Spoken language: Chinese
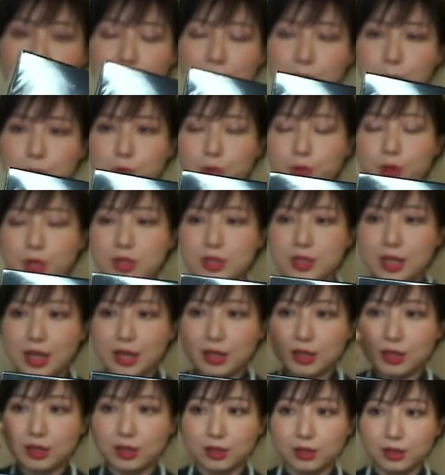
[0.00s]
它不会
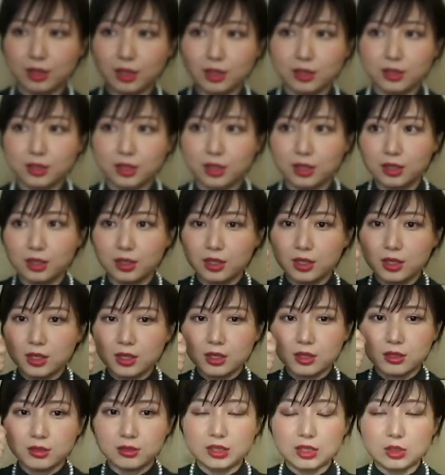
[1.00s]
在你的那个
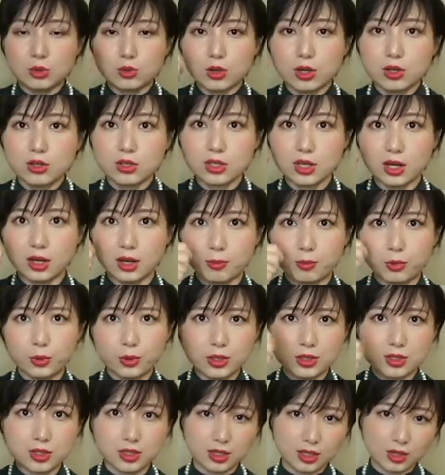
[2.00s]
底妆上啊，不
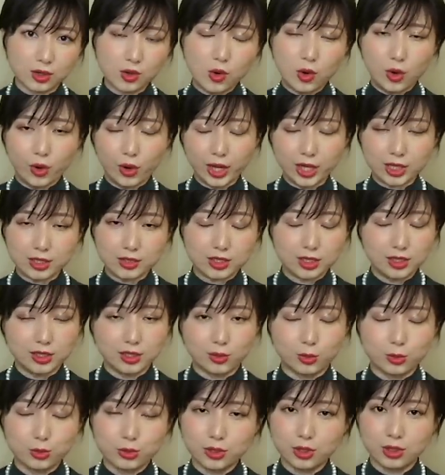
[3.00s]
会结块，这
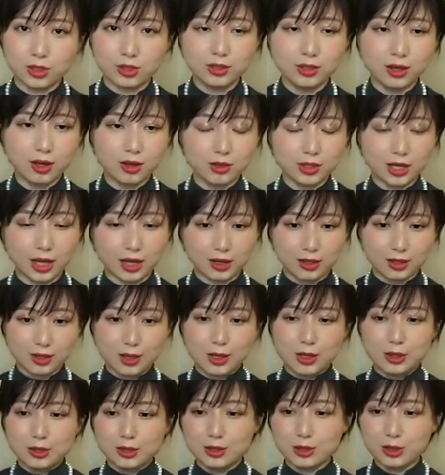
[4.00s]
个我觉得很好呀。
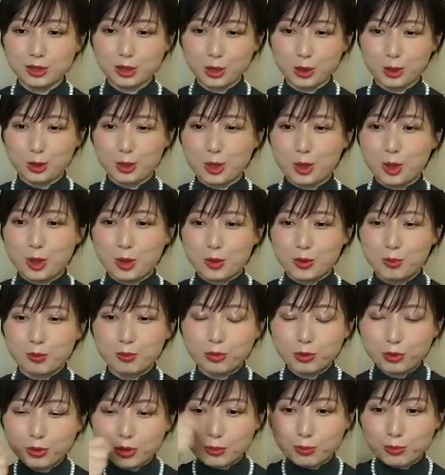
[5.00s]
它这个
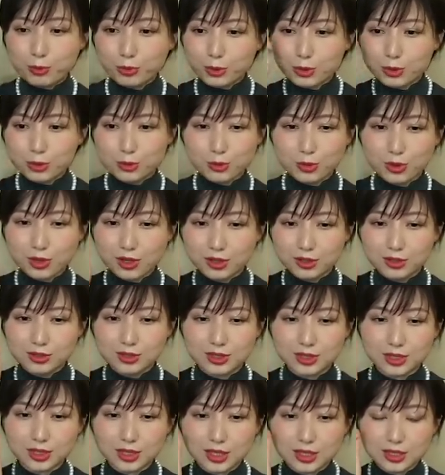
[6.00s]
不会不会说
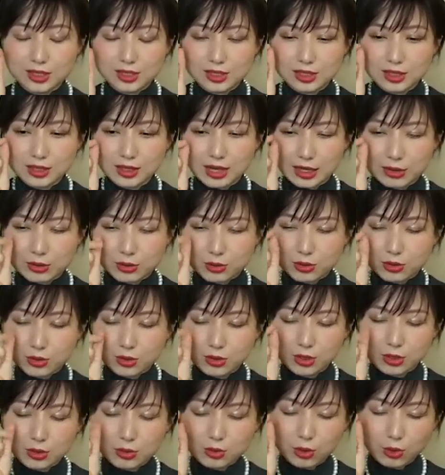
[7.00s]
结起来，就
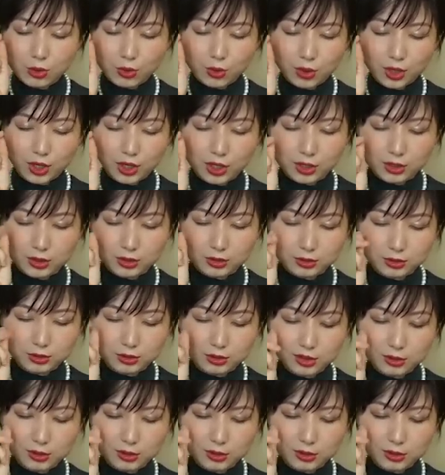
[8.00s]
是那种很